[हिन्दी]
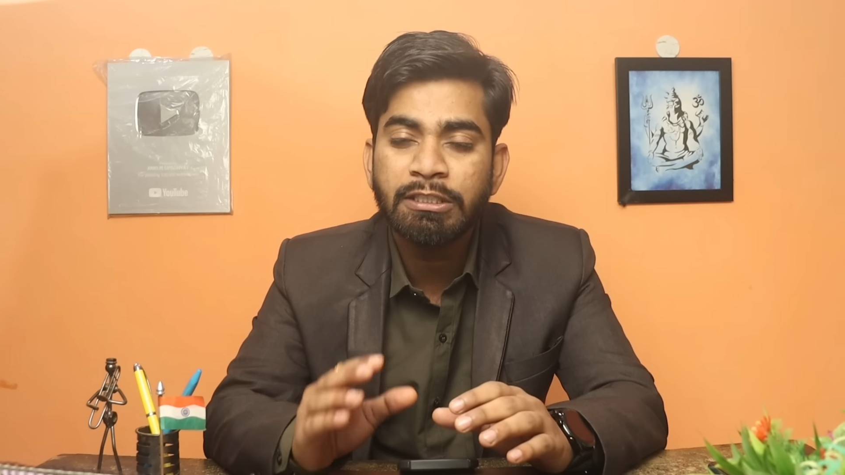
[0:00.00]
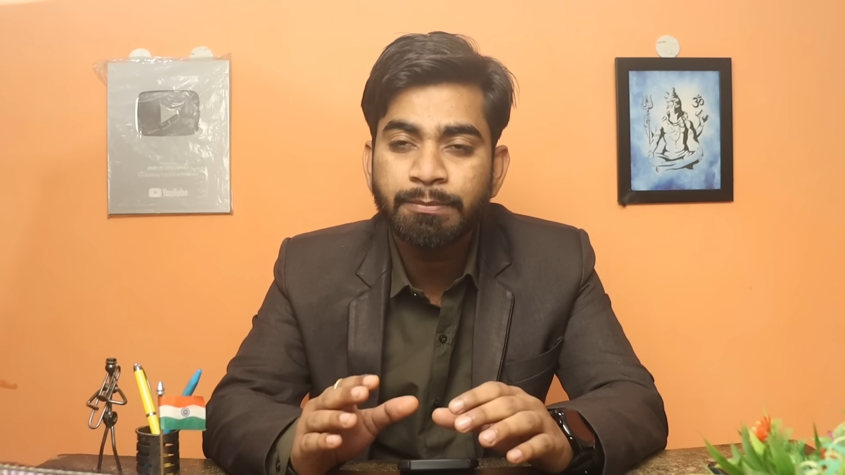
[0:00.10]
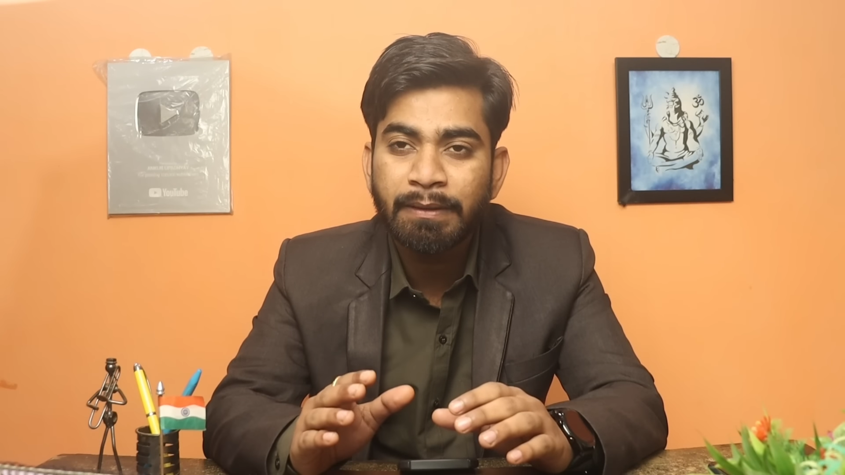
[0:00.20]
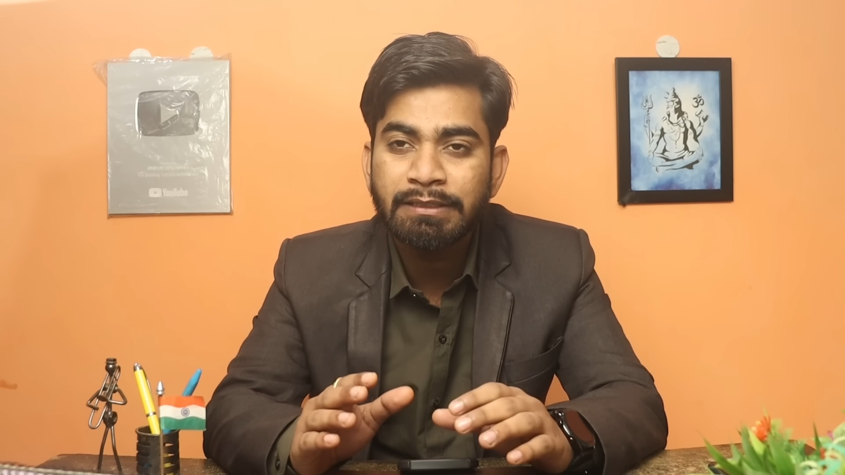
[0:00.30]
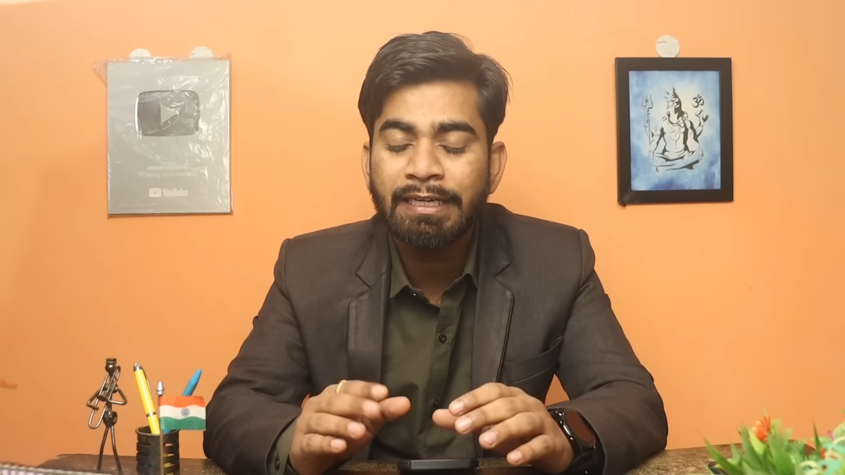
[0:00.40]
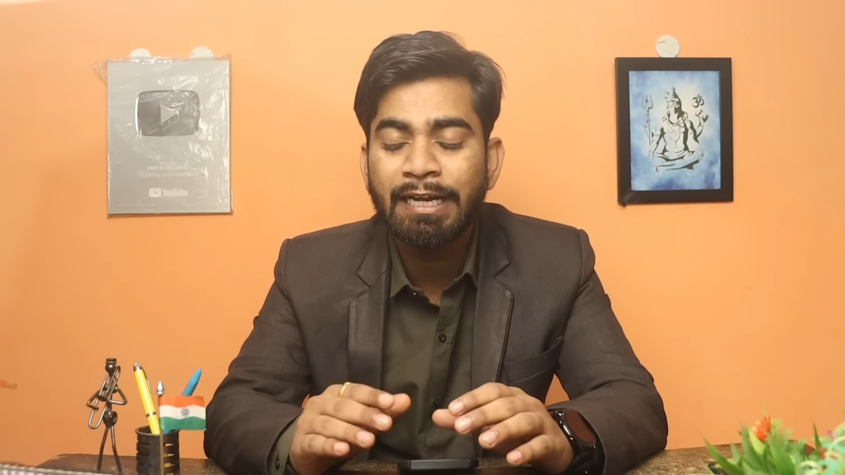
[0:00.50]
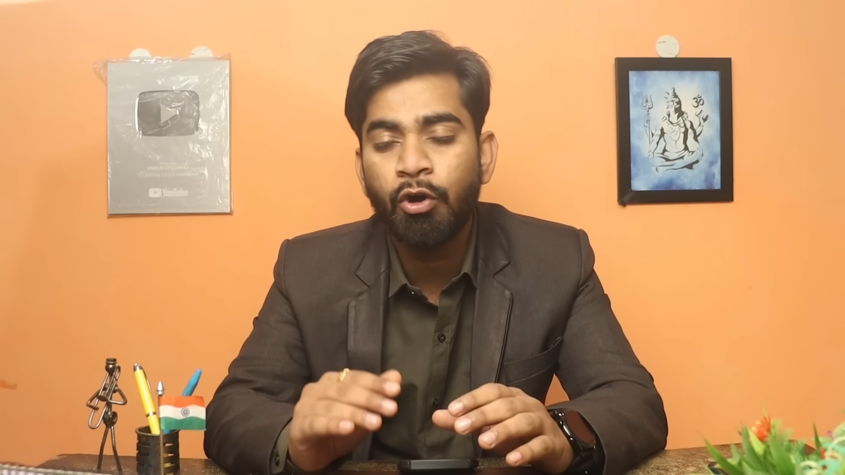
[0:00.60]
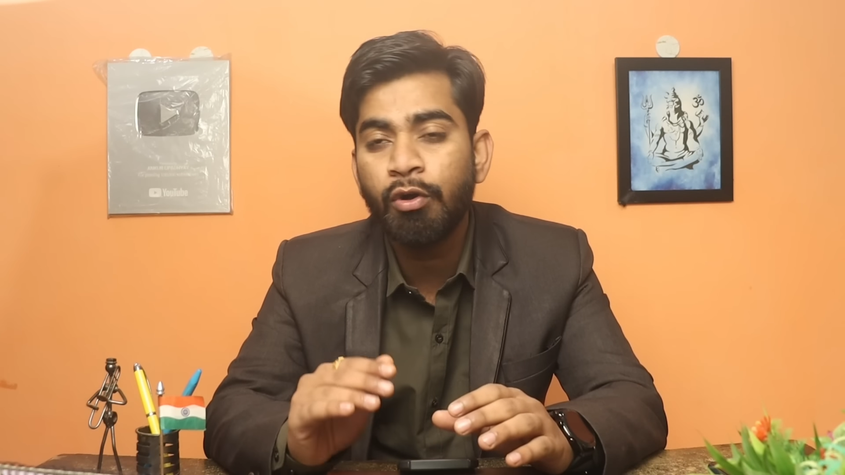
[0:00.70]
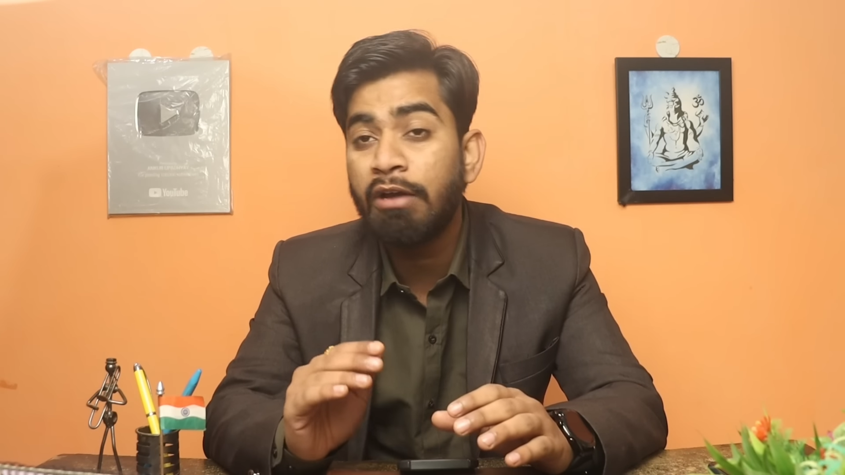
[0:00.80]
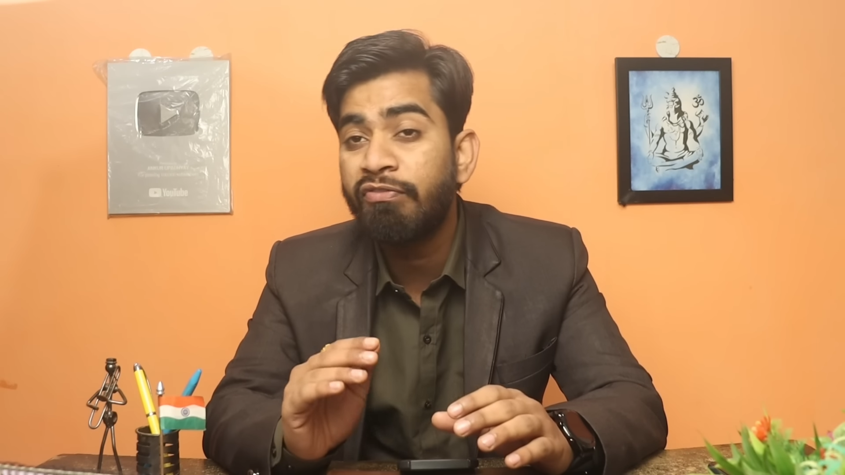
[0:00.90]
दस परसेंट का
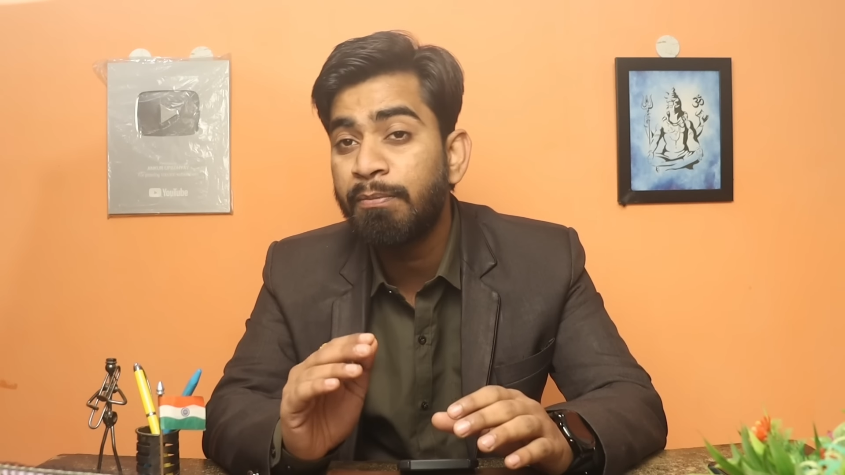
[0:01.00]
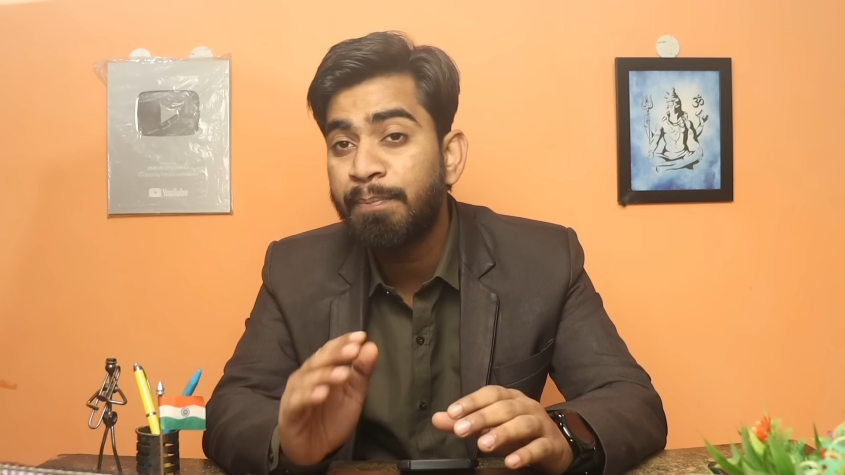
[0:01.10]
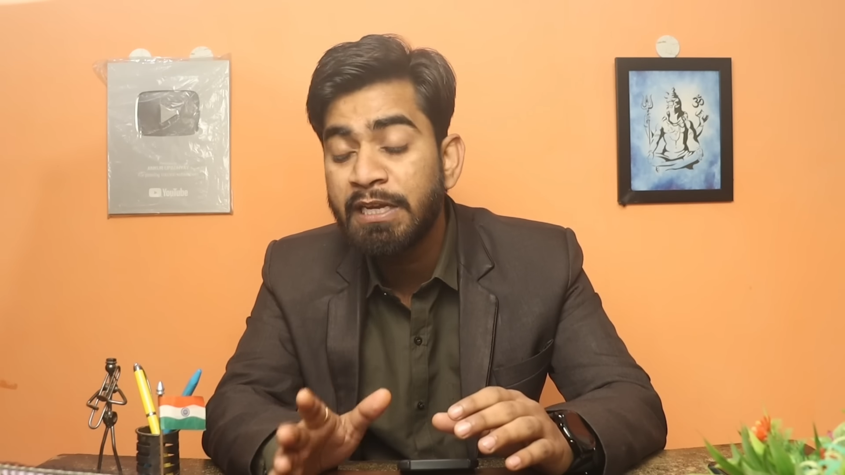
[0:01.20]
हो या फिर